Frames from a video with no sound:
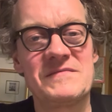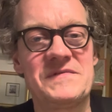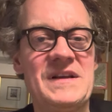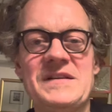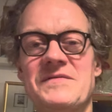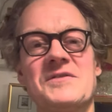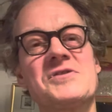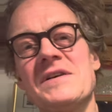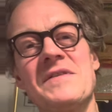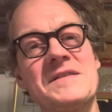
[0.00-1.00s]
vielleicht von
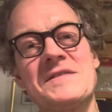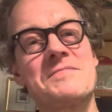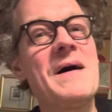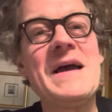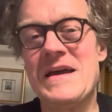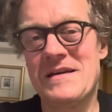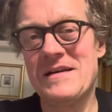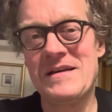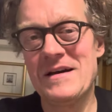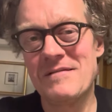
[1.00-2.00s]
Stefan Zweig
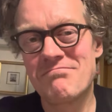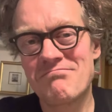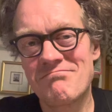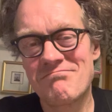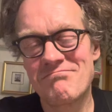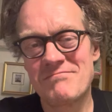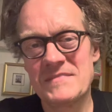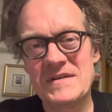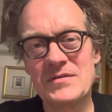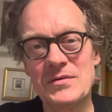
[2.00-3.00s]
eher.
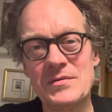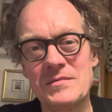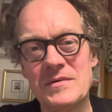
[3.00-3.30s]
So,